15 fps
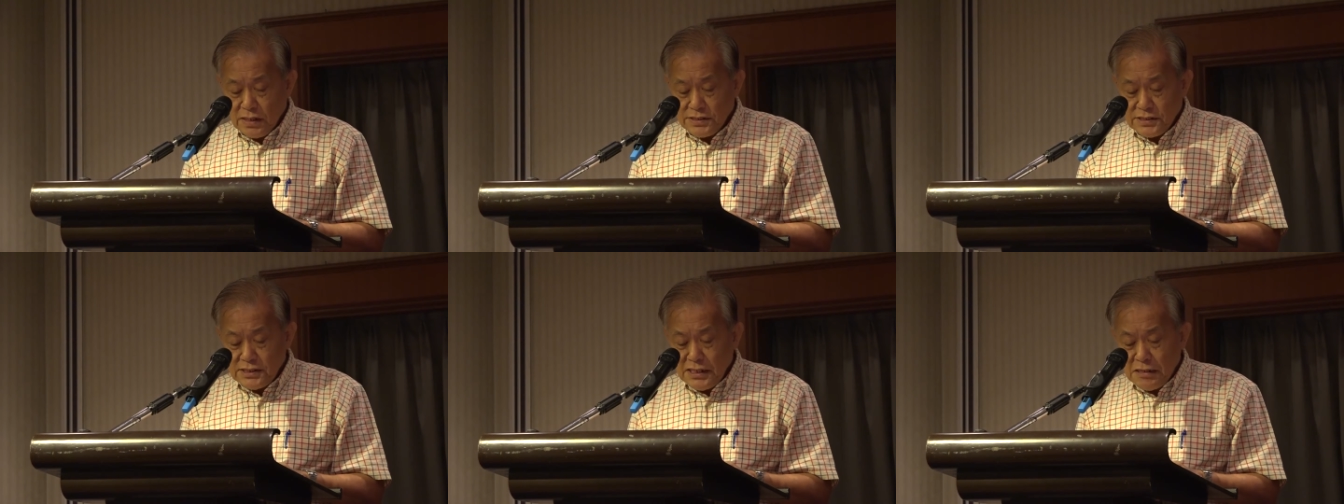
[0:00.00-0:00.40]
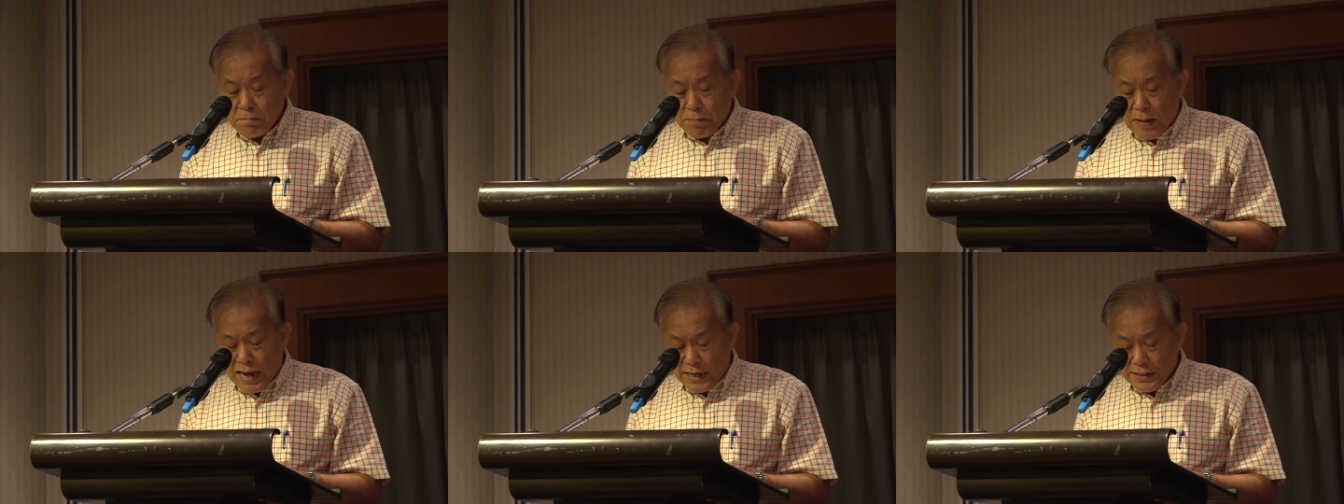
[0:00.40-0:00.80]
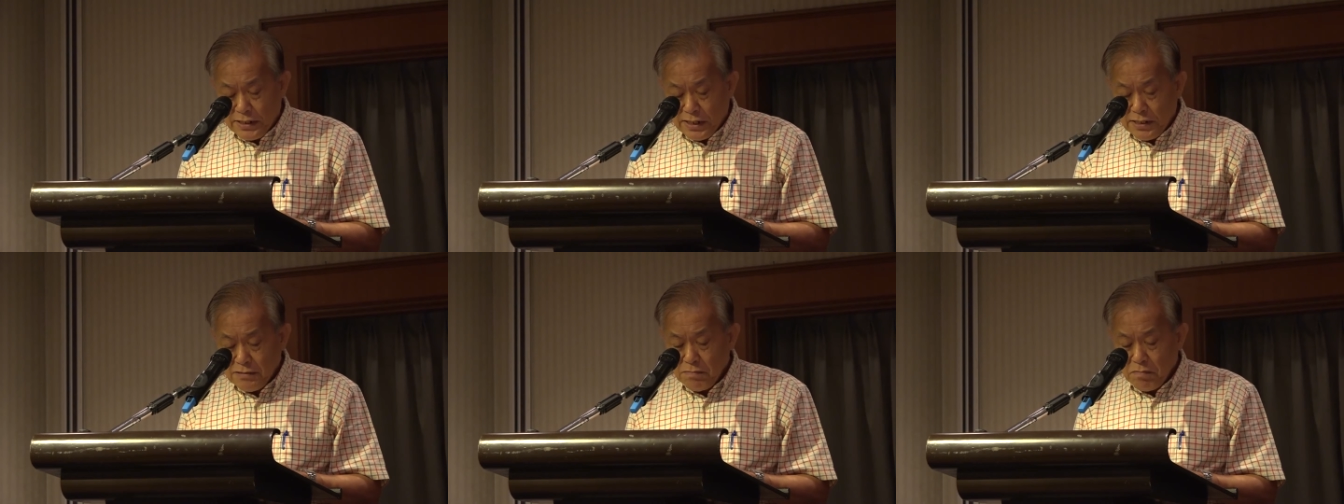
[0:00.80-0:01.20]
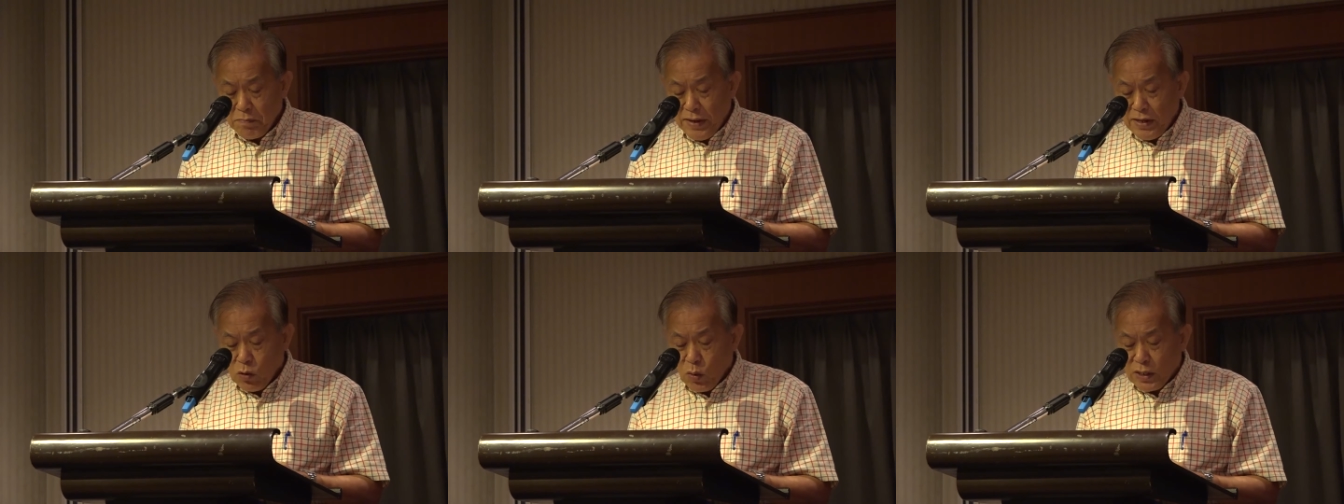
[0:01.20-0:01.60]
近百人
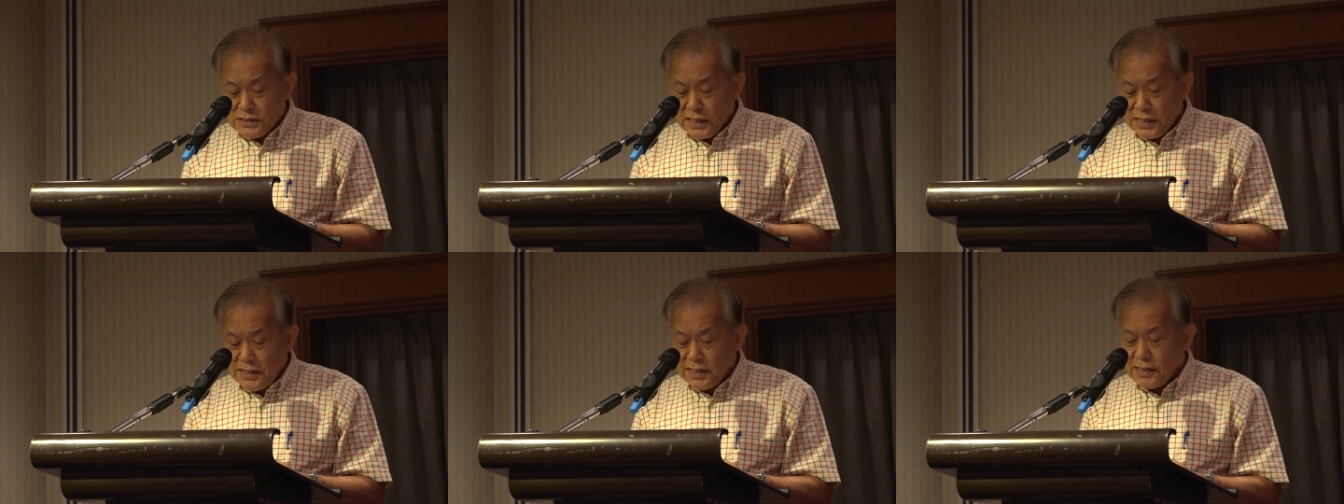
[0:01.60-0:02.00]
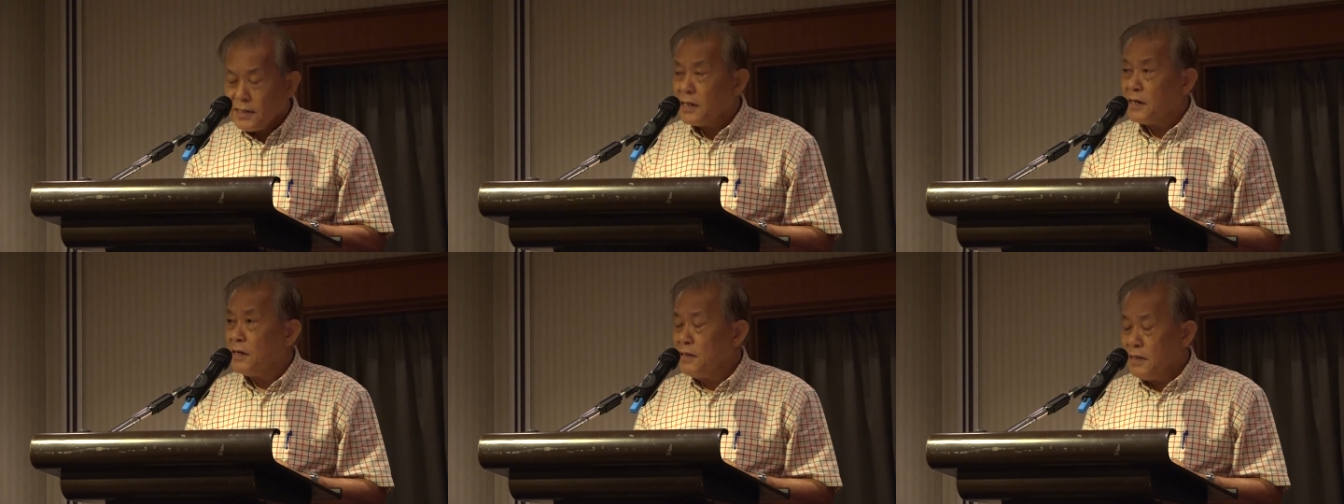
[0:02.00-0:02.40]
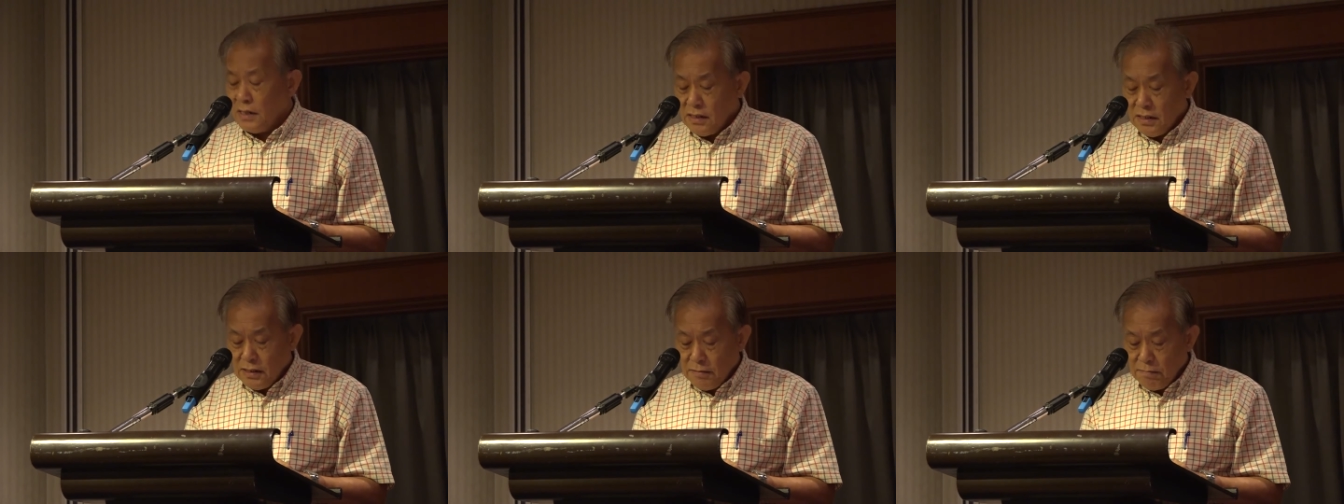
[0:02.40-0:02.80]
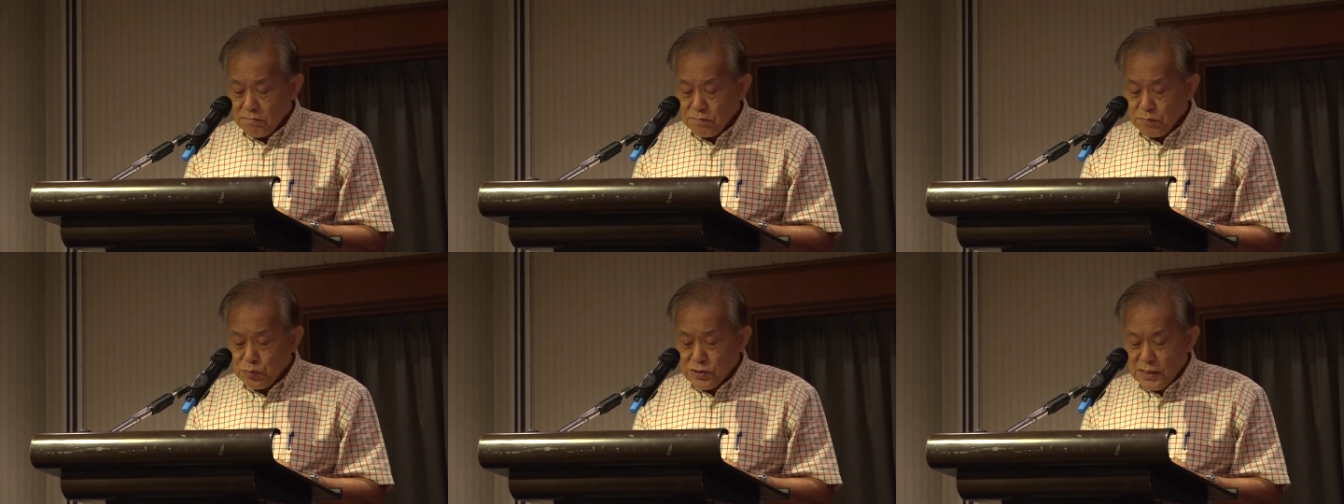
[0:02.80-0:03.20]
被关在一个
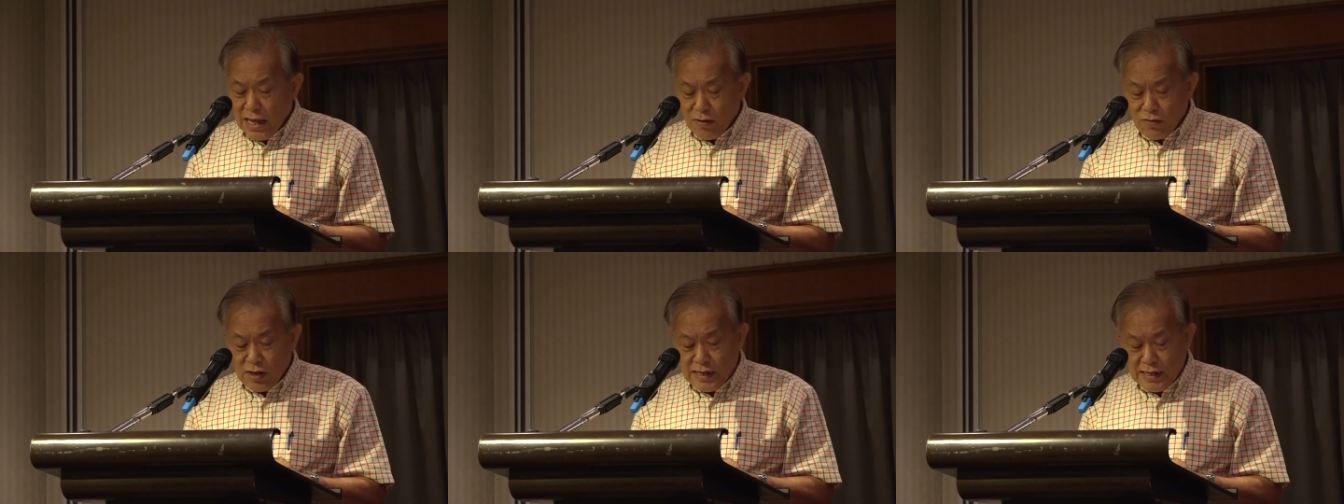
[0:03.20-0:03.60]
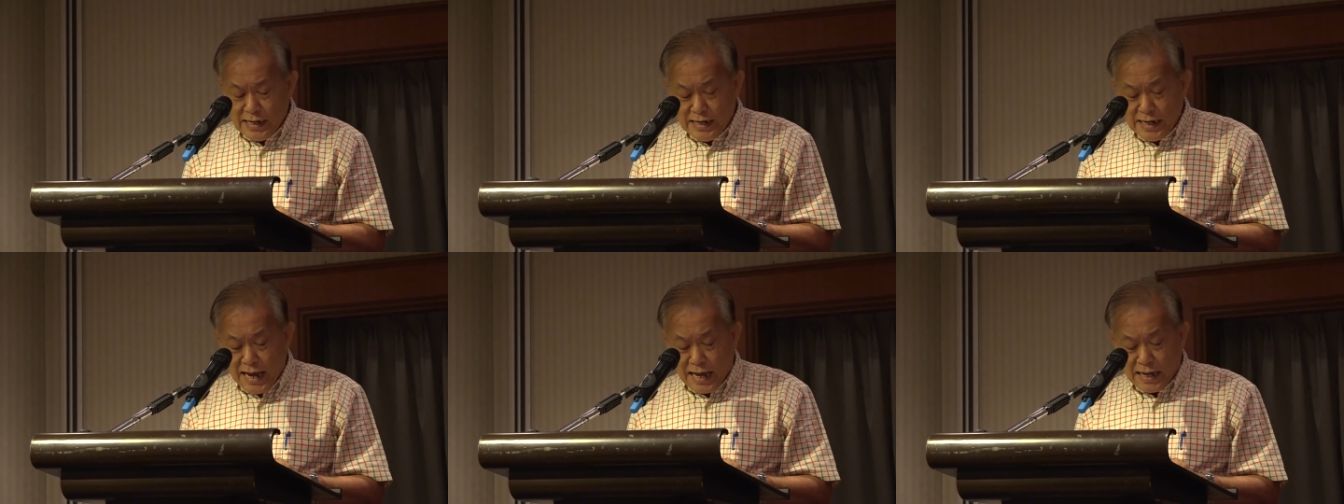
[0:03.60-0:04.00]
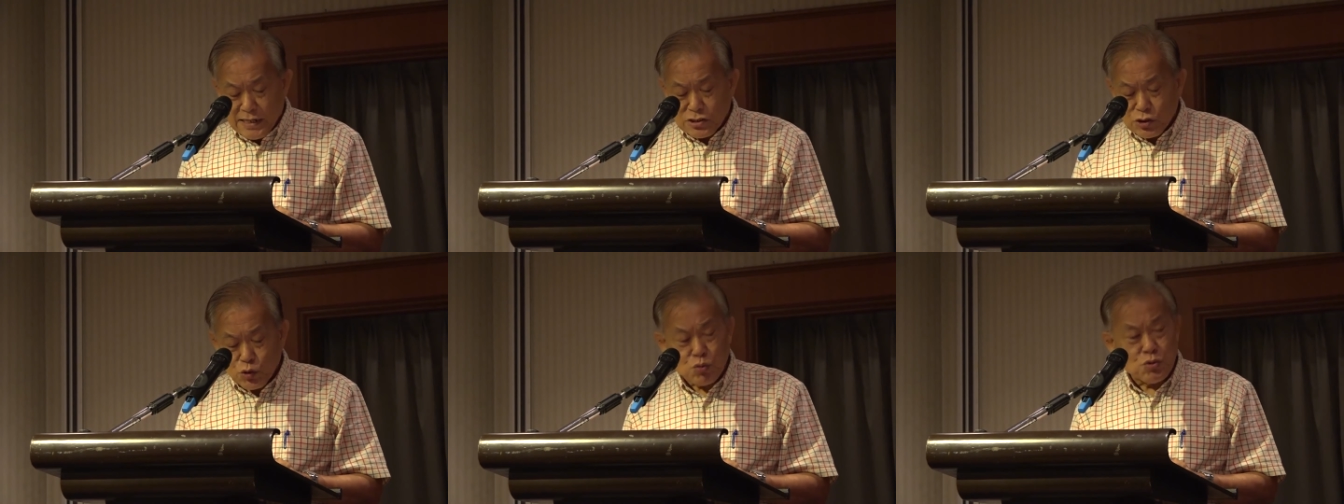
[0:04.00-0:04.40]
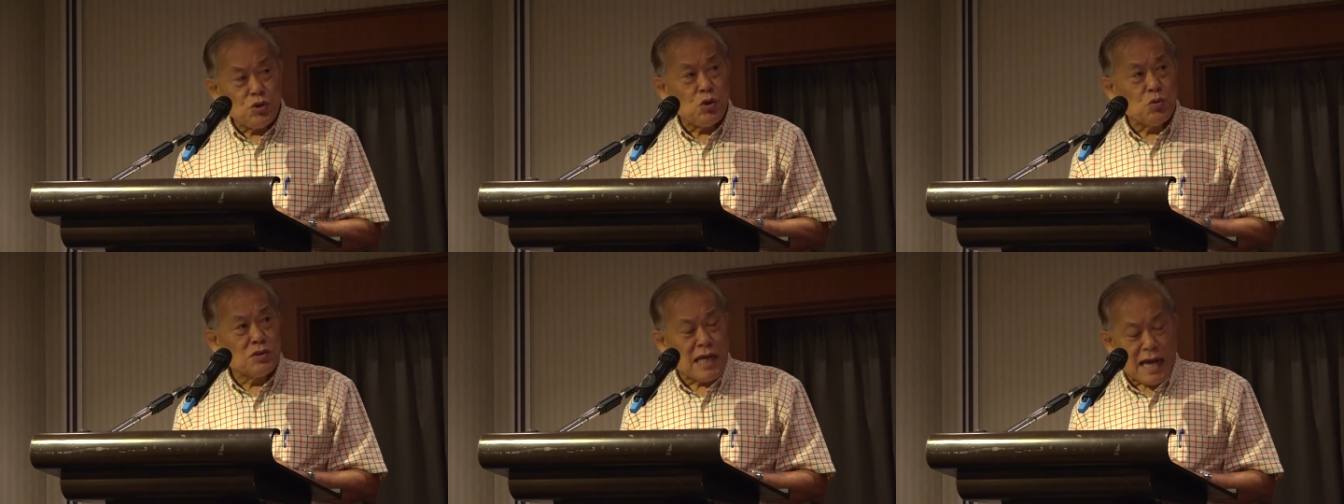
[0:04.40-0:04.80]
不到两个足
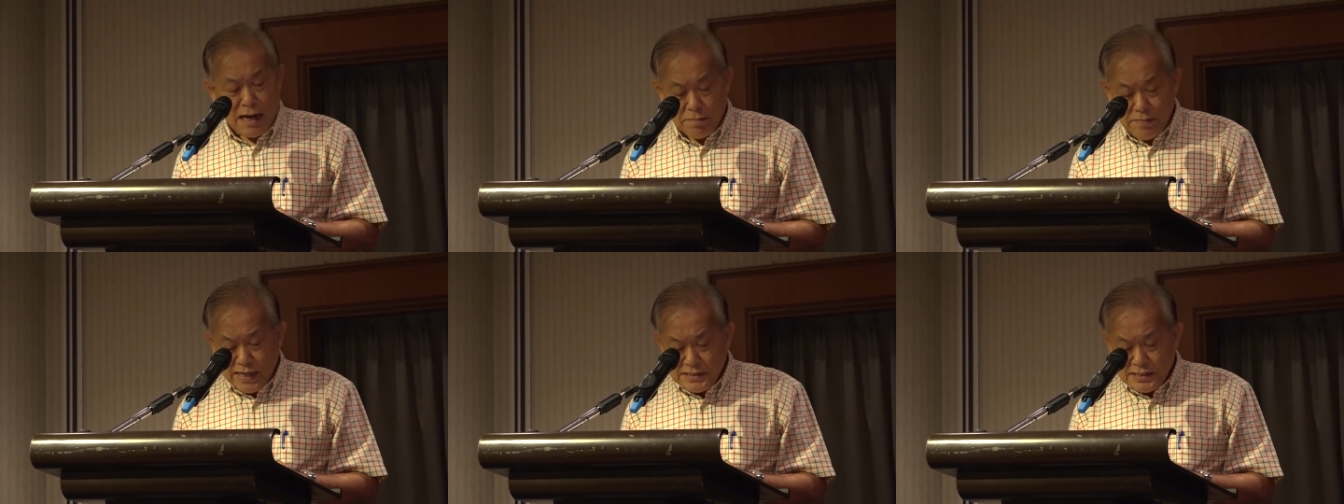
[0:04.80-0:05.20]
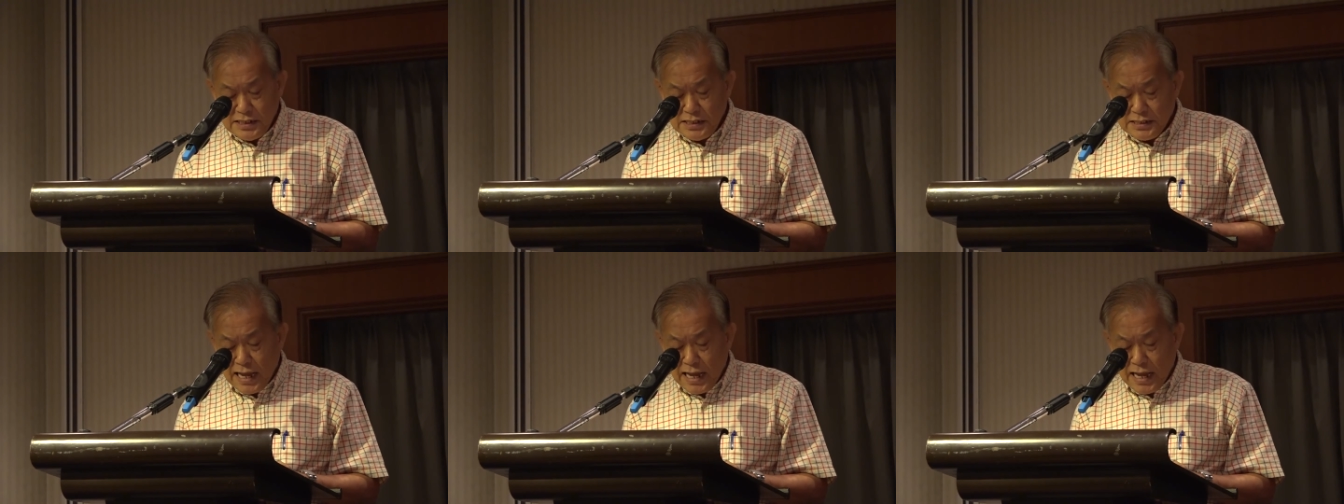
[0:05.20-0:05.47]
球场面积